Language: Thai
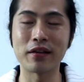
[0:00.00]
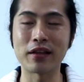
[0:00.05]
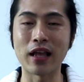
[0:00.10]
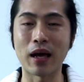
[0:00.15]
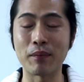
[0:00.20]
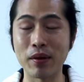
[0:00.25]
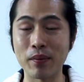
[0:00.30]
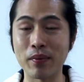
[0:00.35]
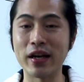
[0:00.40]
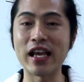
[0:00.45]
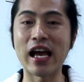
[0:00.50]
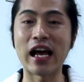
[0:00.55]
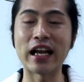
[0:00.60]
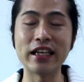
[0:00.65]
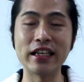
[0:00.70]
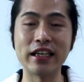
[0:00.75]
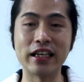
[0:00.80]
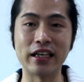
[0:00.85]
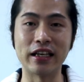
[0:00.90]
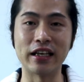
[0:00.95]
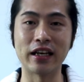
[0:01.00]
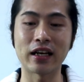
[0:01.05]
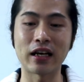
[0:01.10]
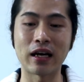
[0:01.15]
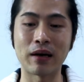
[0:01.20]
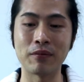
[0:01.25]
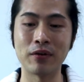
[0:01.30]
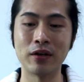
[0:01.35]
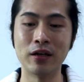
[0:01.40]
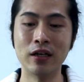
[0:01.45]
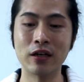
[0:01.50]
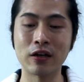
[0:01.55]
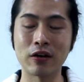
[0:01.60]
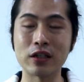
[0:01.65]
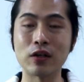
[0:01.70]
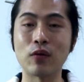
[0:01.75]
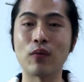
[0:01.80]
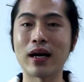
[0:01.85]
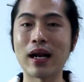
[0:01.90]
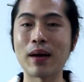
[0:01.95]
สามีภรรยาที่ดีนะครับ ก็
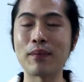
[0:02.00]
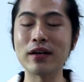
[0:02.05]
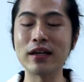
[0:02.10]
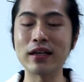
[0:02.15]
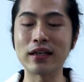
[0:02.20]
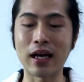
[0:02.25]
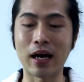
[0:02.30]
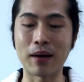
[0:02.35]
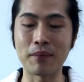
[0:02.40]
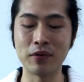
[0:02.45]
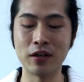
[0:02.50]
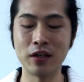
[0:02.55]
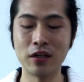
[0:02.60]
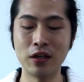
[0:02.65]
ถือว่าราบรื่นครับ